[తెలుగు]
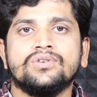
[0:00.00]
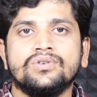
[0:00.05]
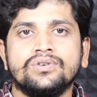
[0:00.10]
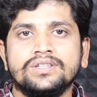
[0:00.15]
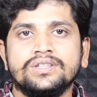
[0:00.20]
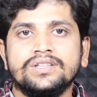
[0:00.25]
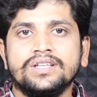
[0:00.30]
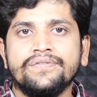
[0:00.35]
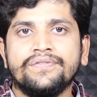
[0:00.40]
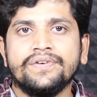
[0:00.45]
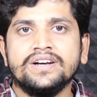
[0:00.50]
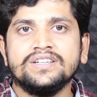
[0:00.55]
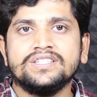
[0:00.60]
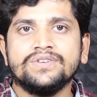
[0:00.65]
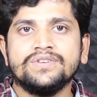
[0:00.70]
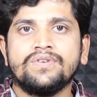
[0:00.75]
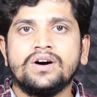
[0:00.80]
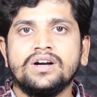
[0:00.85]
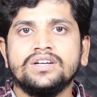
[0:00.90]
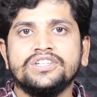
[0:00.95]
సో ఇది
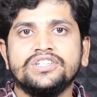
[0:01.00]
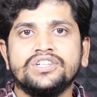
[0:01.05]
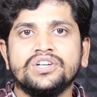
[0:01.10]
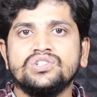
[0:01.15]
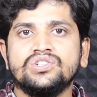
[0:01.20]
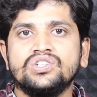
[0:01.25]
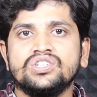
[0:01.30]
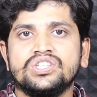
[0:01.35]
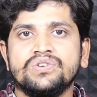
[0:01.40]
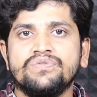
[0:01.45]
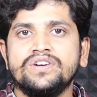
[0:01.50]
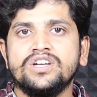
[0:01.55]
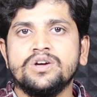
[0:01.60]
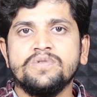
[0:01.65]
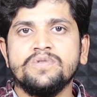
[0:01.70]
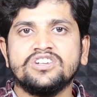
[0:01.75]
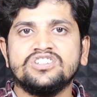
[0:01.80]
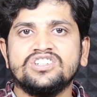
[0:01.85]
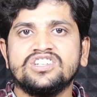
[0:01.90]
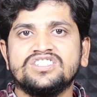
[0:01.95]
ఫ్రెండ్స్ ఇవాళ టెక్నిక్స్ ఈ
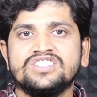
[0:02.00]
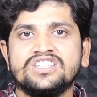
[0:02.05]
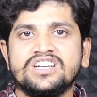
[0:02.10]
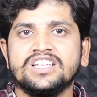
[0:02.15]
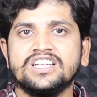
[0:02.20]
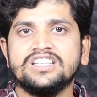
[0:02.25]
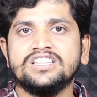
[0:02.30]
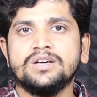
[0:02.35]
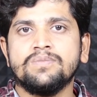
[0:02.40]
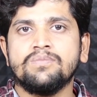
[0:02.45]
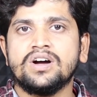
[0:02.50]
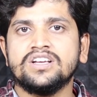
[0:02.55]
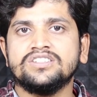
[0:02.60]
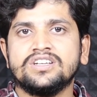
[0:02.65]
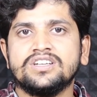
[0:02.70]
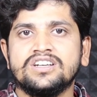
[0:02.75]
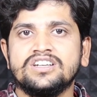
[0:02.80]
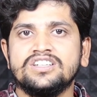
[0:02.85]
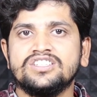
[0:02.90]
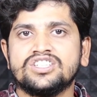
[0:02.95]
వీడియో మీకు నచ్చినట్టయితే మా
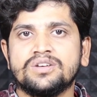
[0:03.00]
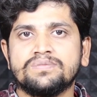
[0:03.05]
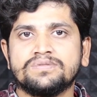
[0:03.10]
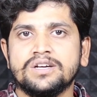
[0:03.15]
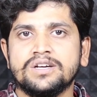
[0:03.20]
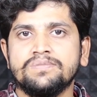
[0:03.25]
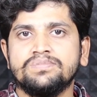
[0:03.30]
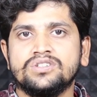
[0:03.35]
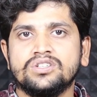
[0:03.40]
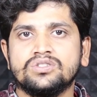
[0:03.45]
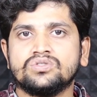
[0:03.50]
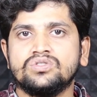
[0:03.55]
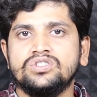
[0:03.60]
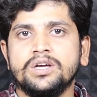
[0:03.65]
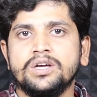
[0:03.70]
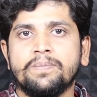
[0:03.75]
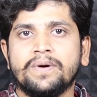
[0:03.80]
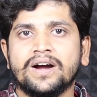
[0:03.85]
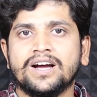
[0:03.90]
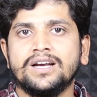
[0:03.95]
ఛానల్ని సబ్స్క్రైబ్
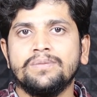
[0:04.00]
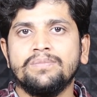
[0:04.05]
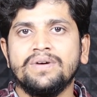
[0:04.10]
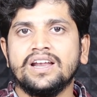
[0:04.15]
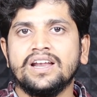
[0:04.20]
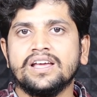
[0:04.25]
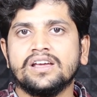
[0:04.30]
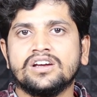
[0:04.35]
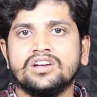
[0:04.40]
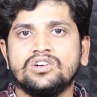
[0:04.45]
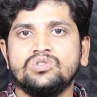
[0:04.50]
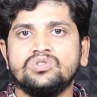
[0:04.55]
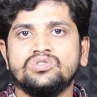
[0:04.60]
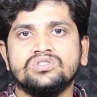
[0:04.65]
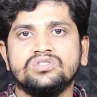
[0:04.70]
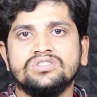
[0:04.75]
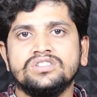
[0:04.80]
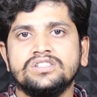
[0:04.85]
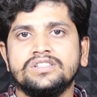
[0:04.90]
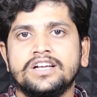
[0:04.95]
చేసుకోండి పక్కన బెల్ ఐకాన్
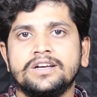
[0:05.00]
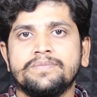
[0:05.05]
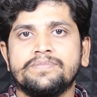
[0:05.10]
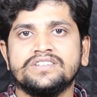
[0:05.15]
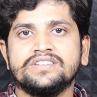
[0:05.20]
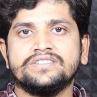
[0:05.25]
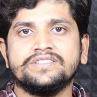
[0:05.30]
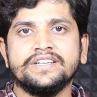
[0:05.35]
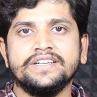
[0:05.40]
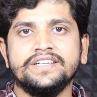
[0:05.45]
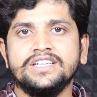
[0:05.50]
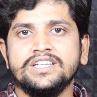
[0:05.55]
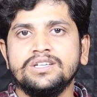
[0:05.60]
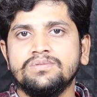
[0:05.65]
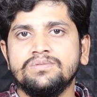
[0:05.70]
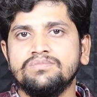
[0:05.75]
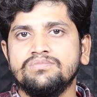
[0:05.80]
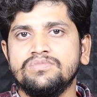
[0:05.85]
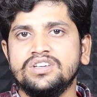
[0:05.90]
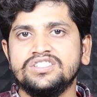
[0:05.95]
ఉంటుంది దాన్ని ప్రెస్ చేయండి
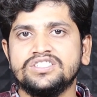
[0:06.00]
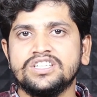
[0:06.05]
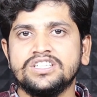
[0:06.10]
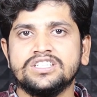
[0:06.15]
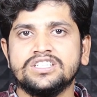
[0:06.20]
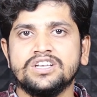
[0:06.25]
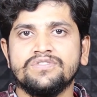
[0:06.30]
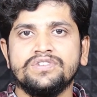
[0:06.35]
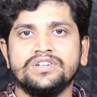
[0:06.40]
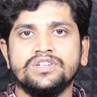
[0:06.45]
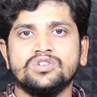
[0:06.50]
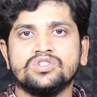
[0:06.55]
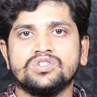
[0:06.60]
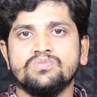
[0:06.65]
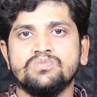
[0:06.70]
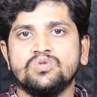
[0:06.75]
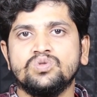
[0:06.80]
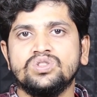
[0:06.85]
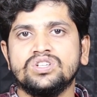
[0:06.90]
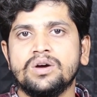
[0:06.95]
మేము చేసే
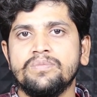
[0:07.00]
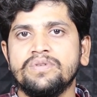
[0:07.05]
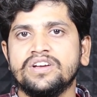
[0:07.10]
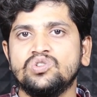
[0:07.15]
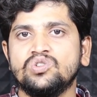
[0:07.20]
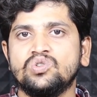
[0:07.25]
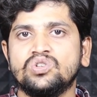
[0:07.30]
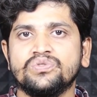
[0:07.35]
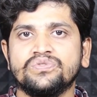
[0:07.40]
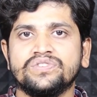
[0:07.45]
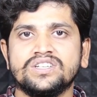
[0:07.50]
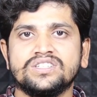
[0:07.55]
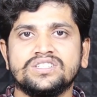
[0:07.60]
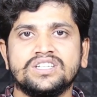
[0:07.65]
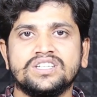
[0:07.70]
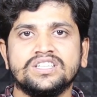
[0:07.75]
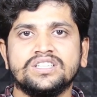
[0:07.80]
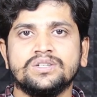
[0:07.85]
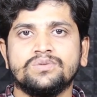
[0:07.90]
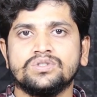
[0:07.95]
వీడియోస్ ముందుగా మీకు
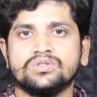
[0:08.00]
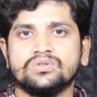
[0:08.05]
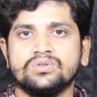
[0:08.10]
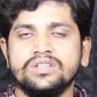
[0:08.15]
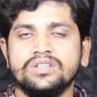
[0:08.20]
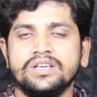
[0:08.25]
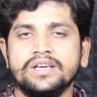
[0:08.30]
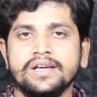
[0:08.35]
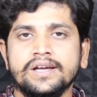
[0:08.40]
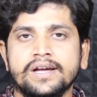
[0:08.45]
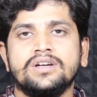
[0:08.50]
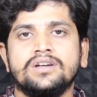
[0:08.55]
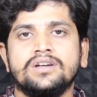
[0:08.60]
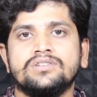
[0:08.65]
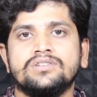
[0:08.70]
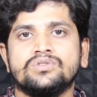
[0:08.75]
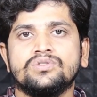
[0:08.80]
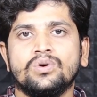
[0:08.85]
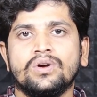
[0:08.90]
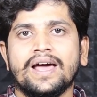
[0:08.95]
నోటిఫికేషన్ అయితే వస్తుంది
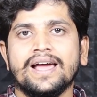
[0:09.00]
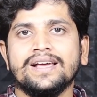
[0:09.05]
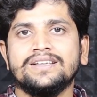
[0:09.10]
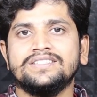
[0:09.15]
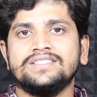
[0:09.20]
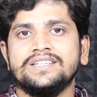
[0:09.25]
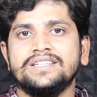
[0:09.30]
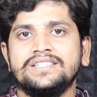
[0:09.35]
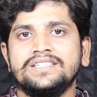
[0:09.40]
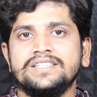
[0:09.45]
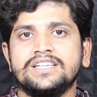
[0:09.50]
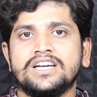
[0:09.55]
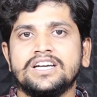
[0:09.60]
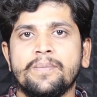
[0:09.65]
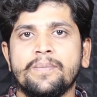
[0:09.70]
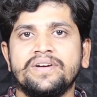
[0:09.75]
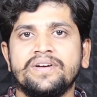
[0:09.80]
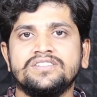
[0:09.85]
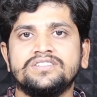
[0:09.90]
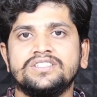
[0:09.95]
సో లైక్ చేయండి
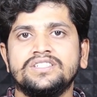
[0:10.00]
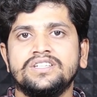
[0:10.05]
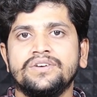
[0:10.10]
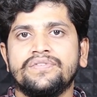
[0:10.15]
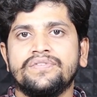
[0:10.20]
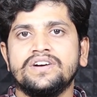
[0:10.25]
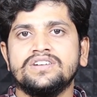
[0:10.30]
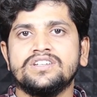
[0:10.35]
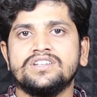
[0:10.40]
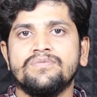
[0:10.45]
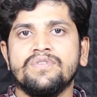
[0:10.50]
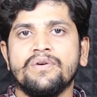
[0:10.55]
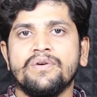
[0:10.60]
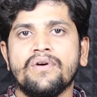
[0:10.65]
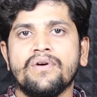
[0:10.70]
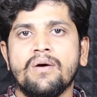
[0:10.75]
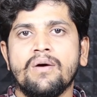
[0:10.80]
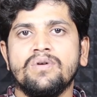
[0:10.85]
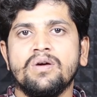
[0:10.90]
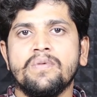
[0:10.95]
కమెంట్ చేయండి ఫ్రెండ్స్ అండ్ మీ
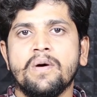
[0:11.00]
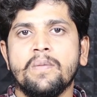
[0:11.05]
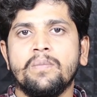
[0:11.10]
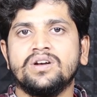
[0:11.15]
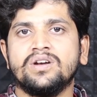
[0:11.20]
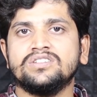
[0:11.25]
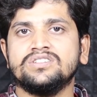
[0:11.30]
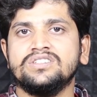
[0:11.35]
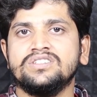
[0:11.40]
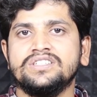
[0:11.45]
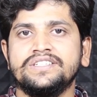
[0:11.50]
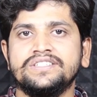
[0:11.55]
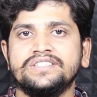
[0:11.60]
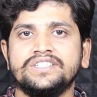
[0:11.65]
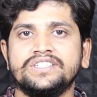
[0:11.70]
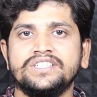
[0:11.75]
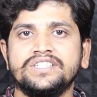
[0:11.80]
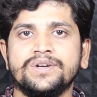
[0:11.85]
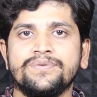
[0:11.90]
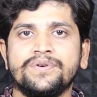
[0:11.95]
ఫ్యామిలీ మెంబర్స్కి షేర్
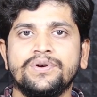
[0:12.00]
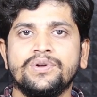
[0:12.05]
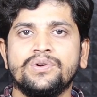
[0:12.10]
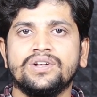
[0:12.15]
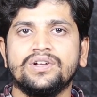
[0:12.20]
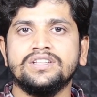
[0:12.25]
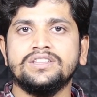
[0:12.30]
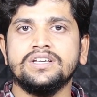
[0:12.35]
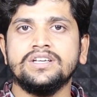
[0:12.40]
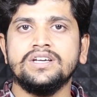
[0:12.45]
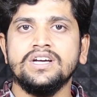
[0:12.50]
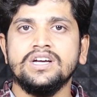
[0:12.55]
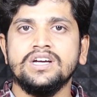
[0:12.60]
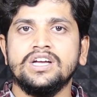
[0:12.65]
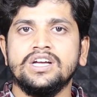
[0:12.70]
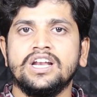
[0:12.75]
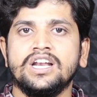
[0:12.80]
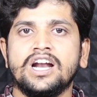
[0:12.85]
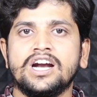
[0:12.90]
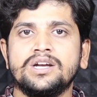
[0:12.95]
చేయండి ఈ వీడియోని అయితే
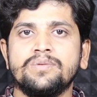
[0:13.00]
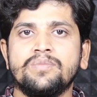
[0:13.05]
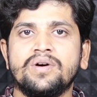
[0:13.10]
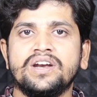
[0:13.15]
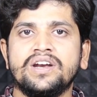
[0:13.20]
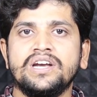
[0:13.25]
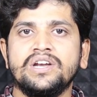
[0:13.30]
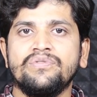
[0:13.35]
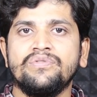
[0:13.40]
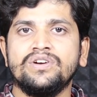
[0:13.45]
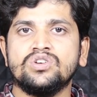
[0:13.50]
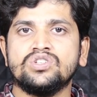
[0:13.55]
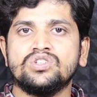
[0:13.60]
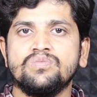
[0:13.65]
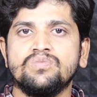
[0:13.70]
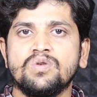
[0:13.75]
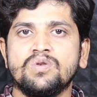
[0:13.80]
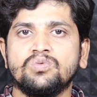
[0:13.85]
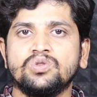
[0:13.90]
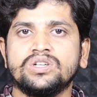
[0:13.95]
ఇలాంటి మరిన్ని
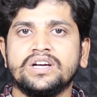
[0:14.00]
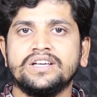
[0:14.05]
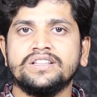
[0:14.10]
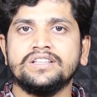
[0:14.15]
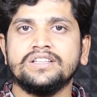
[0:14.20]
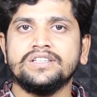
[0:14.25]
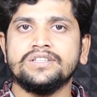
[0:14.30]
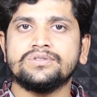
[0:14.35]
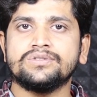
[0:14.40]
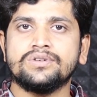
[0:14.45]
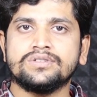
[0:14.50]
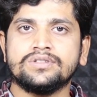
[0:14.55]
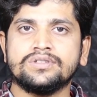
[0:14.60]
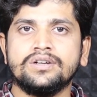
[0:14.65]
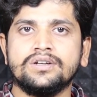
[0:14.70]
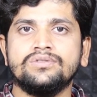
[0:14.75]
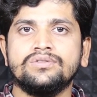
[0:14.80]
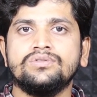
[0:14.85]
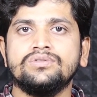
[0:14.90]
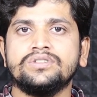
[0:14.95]
వీడియోస్ని మీ ముందుగా అయితే
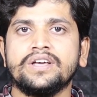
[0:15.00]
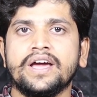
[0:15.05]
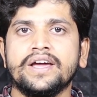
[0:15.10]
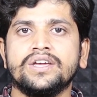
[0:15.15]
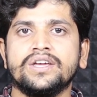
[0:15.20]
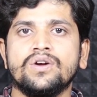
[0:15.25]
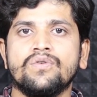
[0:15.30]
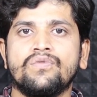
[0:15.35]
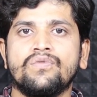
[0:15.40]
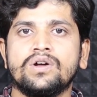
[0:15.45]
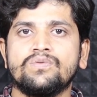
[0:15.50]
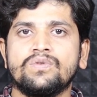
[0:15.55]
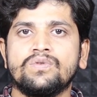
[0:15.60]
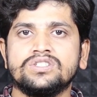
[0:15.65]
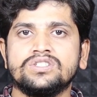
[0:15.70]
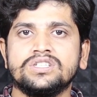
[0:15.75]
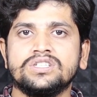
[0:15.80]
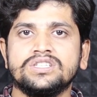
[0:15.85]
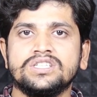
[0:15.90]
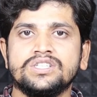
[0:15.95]
తీసుకొస్తాను థ్యాంక్ యూ ఫర్
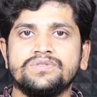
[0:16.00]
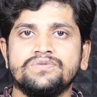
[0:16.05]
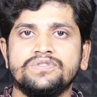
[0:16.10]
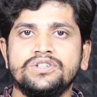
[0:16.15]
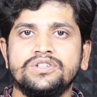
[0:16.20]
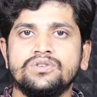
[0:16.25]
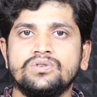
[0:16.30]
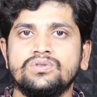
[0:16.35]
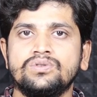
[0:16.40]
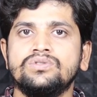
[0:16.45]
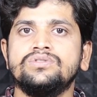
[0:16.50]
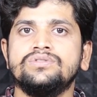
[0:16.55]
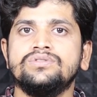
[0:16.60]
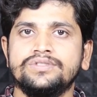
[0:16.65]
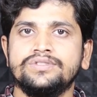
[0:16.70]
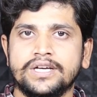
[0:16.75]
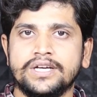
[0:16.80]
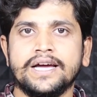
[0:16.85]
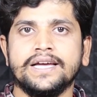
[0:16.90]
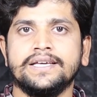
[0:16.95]
వాచింగ్ దిస్ వీడియో
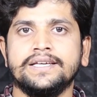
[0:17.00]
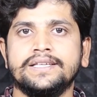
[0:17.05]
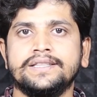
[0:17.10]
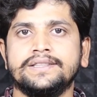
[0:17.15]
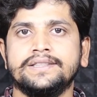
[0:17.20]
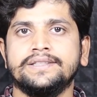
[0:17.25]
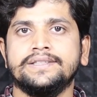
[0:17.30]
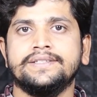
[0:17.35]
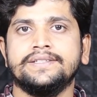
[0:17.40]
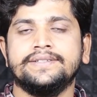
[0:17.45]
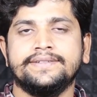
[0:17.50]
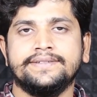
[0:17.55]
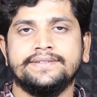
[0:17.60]
జై హింద్